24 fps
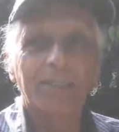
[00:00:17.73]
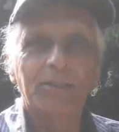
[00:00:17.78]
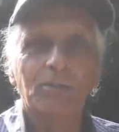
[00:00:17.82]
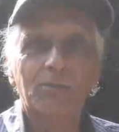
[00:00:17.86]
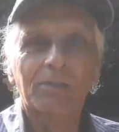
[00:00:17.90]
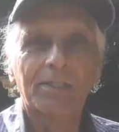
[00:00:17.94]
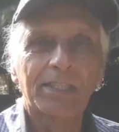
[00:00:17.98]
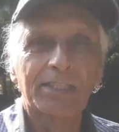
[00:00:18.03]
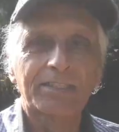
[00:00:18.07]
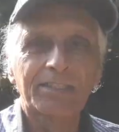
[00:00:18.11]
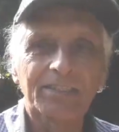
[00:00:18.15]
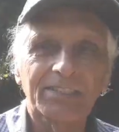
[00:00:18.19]
aí
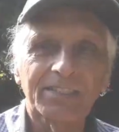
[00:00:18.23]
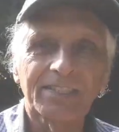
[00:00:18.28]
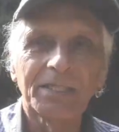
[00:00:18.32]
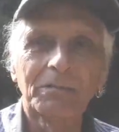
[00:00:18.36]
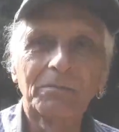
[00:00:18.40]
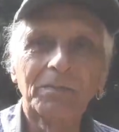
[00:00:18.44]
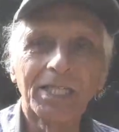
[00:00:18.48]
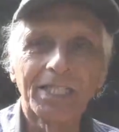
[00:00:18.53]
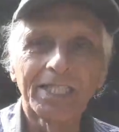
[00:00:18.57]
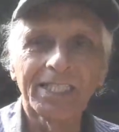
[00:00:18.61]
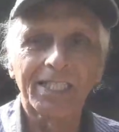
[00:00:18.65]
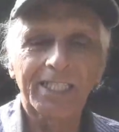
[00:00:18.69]
durante a
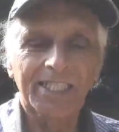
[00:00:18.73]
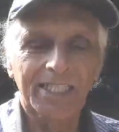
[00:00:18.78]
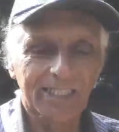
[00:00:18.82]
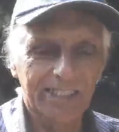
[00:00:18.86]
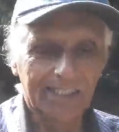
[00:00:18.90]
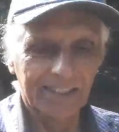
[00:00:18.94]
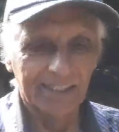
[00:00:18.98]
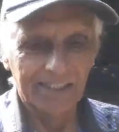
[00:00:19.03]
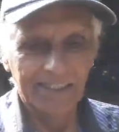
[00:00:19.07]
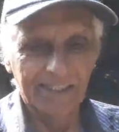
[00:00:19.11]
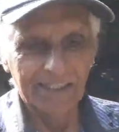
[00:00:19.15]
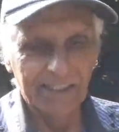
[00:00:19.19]
semana, né?
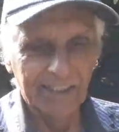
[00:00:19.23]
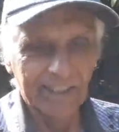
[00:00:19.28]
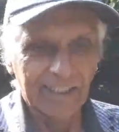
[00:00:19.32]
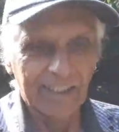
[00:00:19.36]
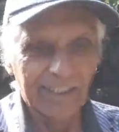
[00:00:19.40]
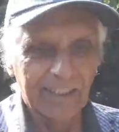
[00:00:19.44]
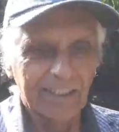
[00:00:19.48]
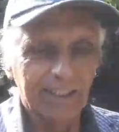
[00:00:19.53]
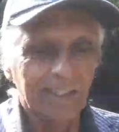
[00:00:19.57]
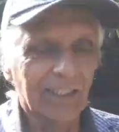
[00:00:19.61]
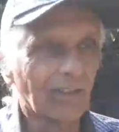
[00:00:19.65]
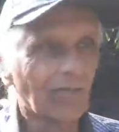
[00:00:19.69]

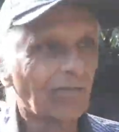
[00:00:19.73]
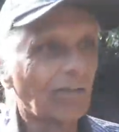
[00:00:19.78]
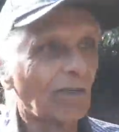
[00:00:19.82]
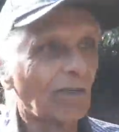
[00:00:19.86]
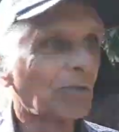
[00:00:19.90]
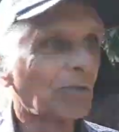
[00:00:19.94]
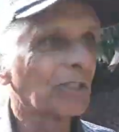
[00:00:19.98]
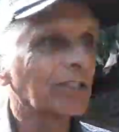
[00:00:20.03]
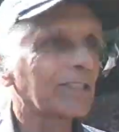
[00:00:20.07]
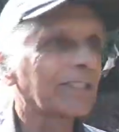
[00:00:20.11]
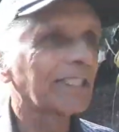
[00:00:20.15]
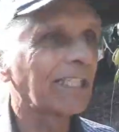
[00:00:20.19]
Então
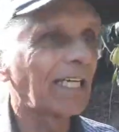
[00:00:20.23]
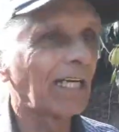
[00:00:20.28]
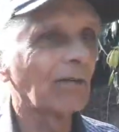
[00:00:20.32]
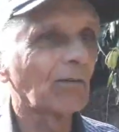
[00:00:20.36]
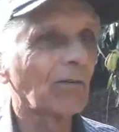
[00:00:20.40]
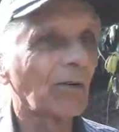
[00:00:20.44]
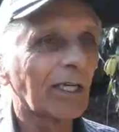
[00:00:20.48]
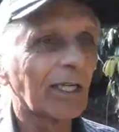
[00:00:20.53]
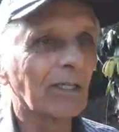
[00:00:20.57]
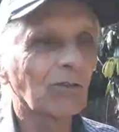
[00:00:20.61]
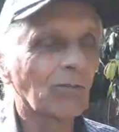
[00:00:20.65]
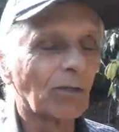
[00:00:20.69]
mostrar
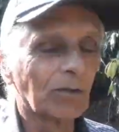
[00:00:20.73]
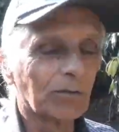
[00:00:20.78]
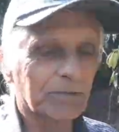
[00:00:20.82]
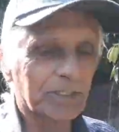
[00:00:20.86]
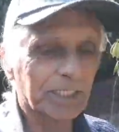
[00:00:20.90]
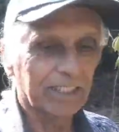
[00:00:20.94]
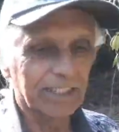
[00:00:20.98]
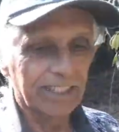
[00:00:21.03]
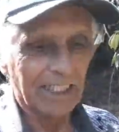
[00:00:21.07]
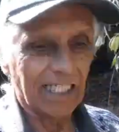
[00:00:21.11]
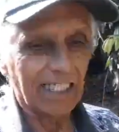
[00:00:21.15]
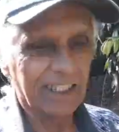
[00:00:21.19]
agora como
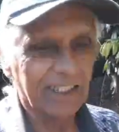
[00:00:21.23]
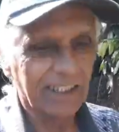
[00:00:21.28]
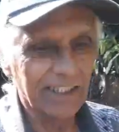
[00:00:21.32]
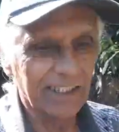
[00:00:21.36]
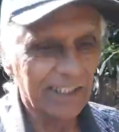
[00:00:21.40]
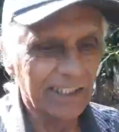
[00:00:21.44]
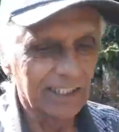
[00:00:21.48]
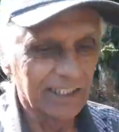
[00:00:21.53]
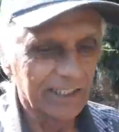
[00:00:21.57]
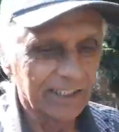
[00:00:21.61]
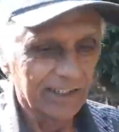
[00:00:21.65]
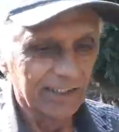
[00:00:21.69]
que está
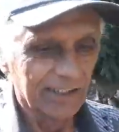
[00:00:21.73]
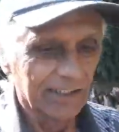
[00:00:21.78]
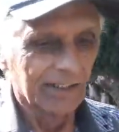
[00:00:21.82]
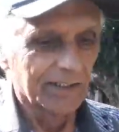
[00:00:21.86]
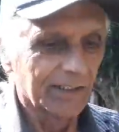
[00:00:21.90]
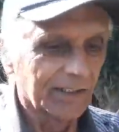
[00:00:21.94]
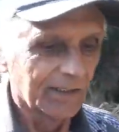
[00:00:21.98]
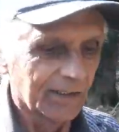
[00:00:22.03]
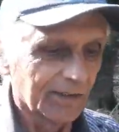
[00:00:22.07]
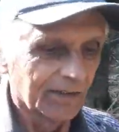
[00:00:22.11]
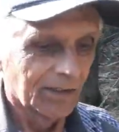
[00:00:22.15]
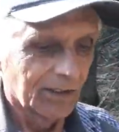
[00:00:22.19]
aqui
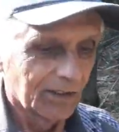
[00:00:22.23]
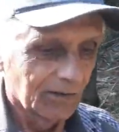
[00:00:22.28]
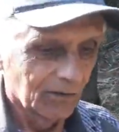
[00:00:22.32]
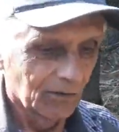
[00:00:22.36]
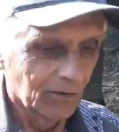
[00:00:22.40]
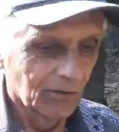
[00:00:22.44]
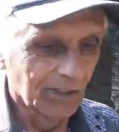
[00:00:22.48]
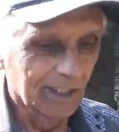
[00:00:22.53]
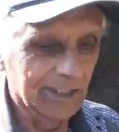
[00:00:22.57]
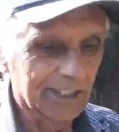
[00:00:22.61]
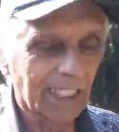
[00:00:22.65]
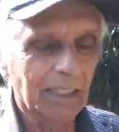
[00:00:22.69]

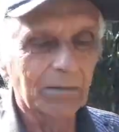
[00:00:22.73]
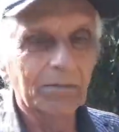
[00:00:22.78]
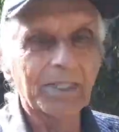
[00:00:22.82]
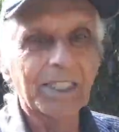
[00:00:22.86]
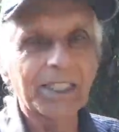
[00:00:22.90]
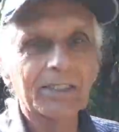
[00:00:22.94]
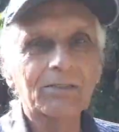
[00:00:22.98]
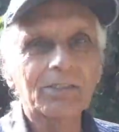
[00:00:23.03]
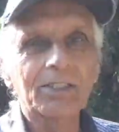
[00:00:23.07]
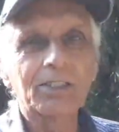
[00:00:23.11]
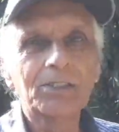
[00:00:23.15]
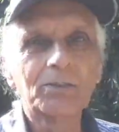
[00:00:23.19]
o
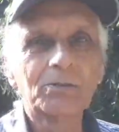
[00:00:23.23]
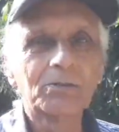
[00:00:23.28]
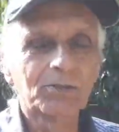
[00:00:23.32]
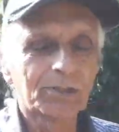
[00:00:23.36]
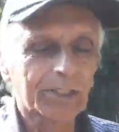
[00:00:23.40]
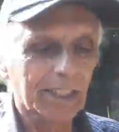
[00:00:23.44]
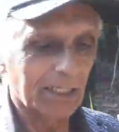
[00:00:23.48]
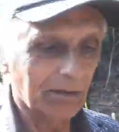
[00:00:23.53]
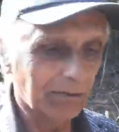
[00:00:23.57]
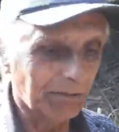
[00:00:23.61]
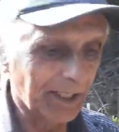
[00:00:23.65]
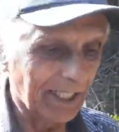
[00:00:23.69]
andamento aqui do
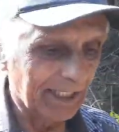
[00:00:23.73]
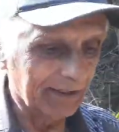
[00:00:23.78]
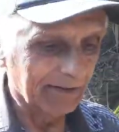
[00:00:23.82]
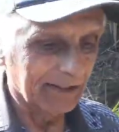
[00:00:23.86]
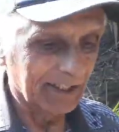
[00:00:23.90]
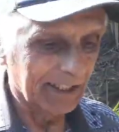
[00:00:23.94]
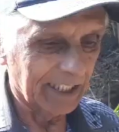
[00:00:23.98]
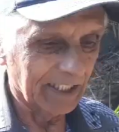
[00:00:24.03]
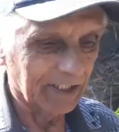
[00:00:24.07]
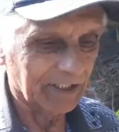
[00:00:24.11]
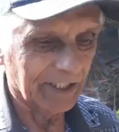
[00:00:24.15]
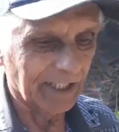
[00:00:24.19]
trabalho
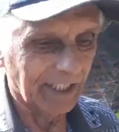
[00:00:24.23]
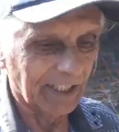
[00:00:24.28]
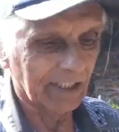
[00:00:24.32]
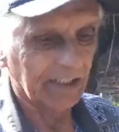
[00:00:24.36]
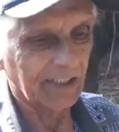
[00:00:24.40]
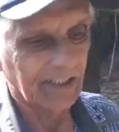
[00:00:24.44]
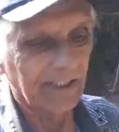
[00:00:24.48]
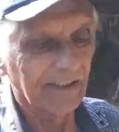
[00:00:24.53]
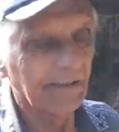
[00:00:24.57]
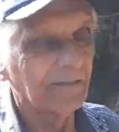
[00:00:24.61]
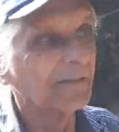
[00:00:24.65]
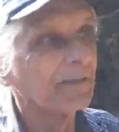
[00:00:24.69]
aqui na
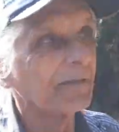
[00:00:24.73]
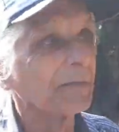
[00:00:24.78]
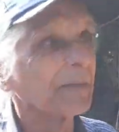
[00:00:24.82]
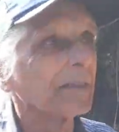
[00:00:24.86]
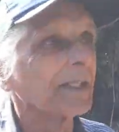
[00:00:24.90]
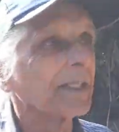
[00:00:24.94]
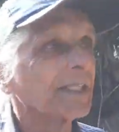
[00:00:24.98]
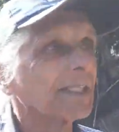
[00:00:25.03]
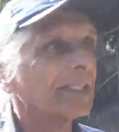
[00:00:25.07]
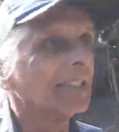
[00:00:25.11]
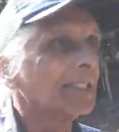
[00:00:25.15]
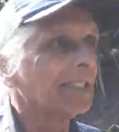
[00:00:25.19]
chácara.
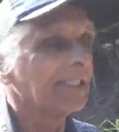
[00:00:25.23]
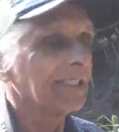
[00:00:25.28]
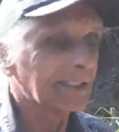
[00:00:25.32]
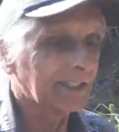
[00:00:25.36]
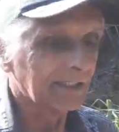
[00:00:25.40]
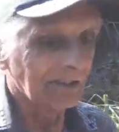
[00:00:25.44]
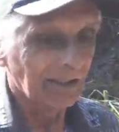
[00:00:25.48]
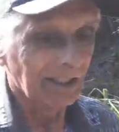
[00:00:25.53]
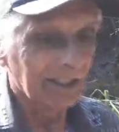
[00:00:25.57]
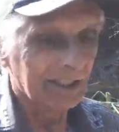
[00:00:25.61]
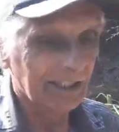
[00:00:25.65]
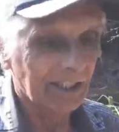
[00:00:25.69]

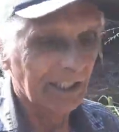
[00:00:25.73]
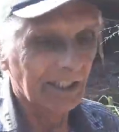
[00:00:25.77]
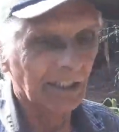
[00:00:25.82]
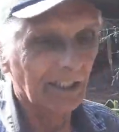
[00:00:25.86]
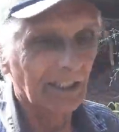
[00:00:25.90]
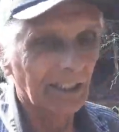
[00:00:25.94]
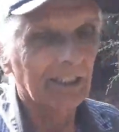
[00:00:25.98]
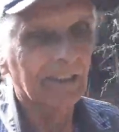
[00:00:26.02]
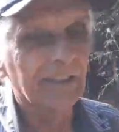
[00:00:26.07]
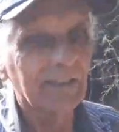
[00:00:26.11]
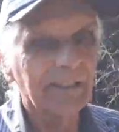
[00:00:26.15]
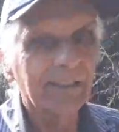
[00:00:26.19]
Então aqui, ó,
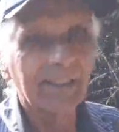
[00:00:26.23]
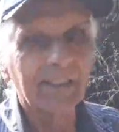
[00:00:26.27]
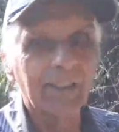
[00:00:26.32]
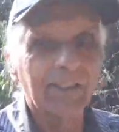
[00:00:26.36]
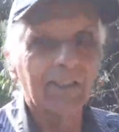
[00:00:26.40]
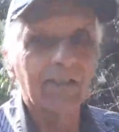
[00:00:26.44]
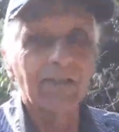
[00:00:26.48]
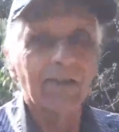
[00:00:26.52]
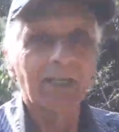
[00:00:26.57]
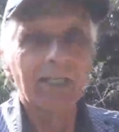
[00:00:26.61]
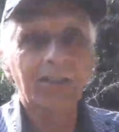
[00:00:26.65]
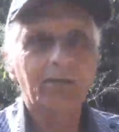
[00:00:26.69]

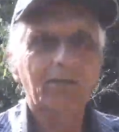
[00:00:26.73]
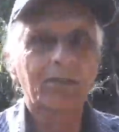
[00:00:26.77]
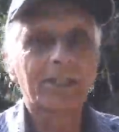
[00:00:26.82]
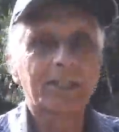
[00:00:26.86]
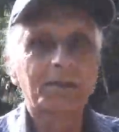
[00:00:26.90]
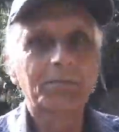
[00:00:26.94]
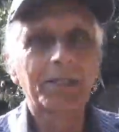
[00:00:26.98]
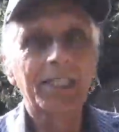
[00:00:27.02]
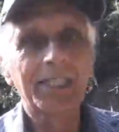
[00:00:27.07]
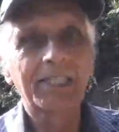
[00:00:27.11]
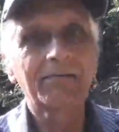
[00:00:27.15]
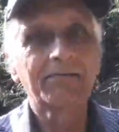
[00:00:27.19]
olha que coisa
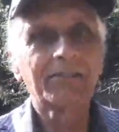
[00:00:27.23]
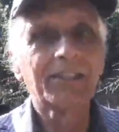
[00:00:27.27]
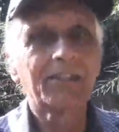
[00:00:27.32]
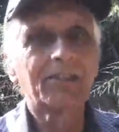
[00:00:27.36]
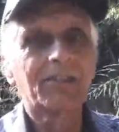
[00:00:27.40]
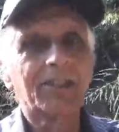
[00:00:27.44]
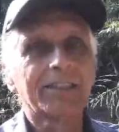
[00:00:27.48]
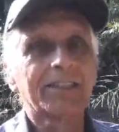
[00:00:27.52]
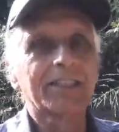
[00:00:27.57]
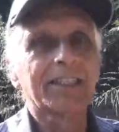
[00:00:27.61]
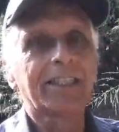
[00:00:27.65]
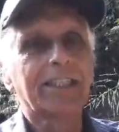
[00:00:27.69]

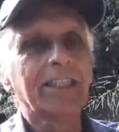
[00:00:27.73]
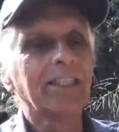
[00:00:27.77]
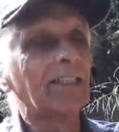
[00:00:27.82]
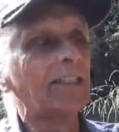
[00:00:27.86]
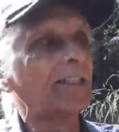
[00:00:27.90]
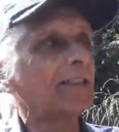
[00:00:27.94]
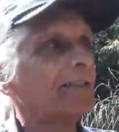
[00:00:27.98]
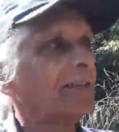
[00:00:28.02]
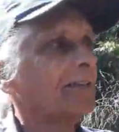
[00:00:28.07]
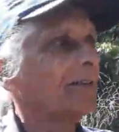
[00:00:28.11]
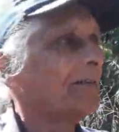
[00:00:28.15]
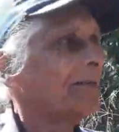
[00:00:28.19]
maravilhosa aqui, ó.
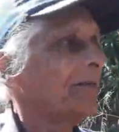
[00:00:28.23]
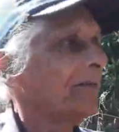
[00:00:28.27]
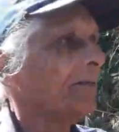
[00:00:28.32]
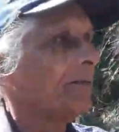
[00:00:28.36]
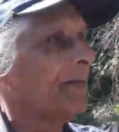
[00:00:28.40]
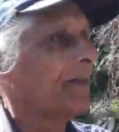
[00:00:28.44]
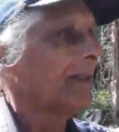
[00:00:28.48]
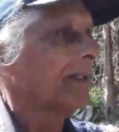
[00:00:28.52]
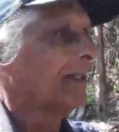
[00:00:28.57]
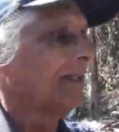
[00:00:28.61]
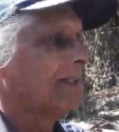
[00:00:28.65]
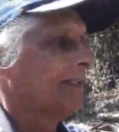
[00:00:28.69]

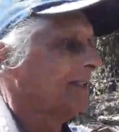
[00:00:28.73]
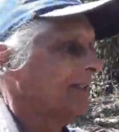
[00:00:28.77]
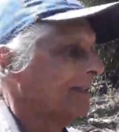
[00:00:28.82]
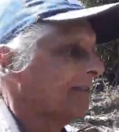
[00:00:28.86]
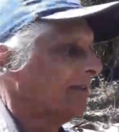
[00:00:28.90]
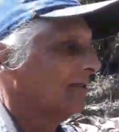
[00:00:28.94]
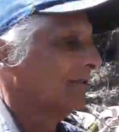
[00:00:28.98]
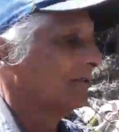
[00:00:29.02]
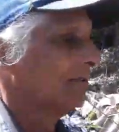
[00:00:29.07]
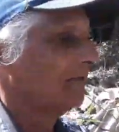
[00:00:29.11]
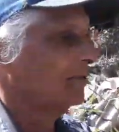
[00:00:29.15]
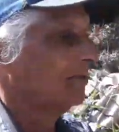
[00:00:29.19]

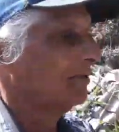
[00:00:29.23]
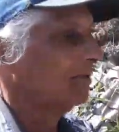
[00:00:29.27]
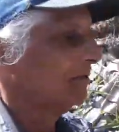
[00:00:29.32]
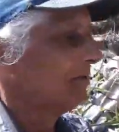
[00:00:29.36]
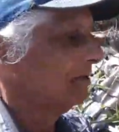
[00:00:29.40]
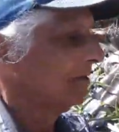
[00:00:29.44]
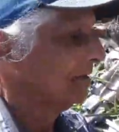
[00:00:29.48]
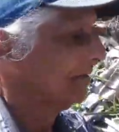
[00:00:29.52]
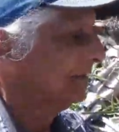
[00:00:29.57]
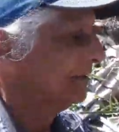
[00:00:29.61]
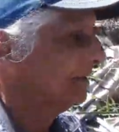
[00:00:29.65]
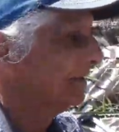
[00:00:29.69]
O
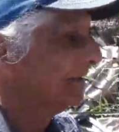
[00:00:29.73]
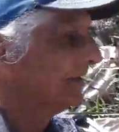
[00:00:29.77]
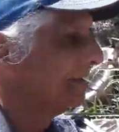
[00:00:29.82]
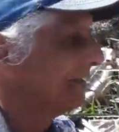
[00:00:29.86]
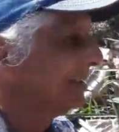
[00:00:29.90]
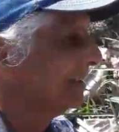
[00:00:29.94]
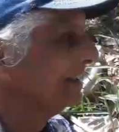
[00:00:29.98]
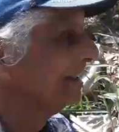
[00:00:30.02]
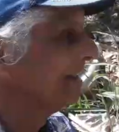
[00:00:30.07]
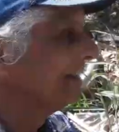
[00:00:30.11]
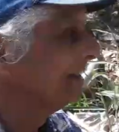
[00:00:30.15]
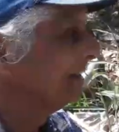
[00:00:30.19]

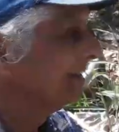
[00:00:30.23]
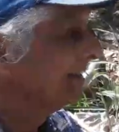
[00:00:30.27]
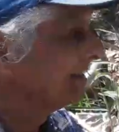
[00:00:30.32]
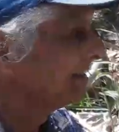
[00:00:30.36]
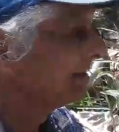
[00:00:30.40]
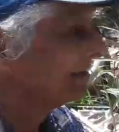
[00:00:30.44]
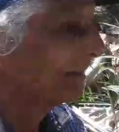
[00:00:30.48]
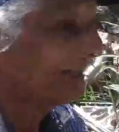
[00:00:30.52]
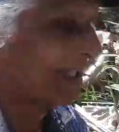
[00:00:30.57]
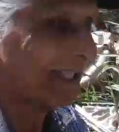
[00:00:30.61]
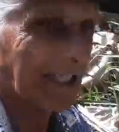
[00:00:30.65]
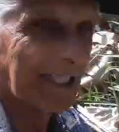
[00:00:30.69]

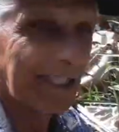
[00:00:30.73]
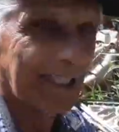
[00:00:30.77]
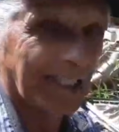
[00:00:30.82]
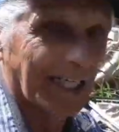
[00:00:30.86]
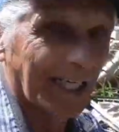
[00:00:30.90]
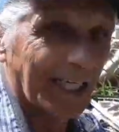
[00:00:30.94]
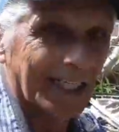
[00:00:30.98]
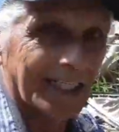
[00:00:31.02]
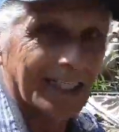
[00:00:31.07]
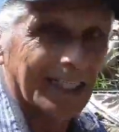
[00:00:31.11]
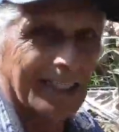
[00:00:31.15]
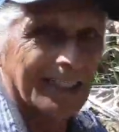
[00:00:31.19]

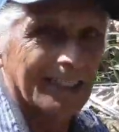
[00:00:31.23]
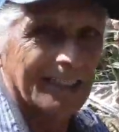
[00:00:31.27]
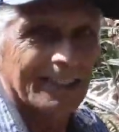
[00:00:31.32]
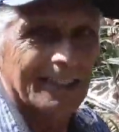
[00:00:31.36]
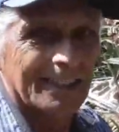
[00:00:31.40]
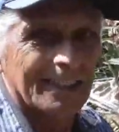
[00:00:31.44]
manacá, né?